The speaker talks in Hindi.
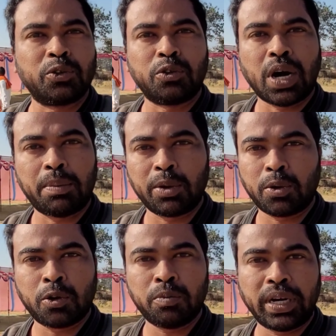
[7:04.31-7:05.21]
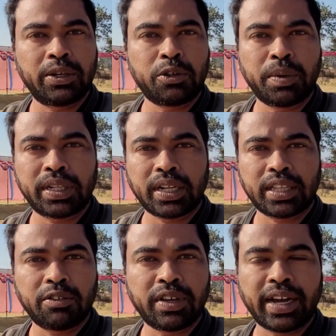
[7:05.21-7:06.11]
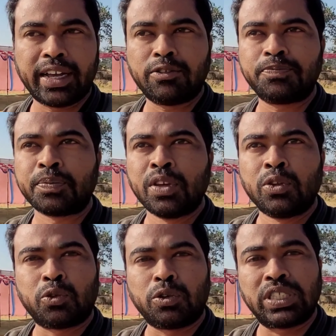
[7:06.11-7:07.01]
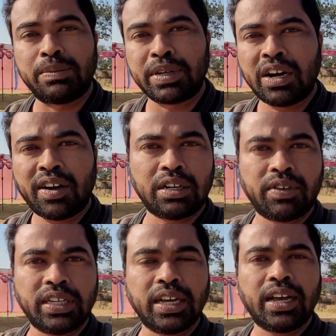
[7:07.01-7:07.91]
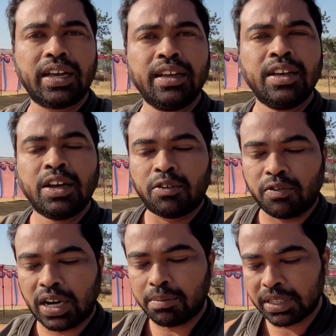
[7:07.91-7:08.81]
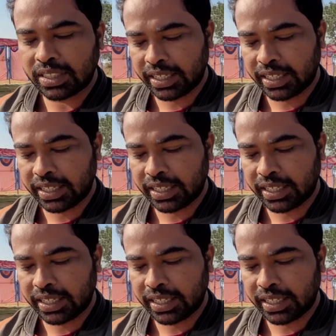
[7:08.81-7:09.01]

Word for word: तो आप लोगों को बाई रूट बताते हुए आया हूँ तो सिमगा वाला रवैया है वहाँ मत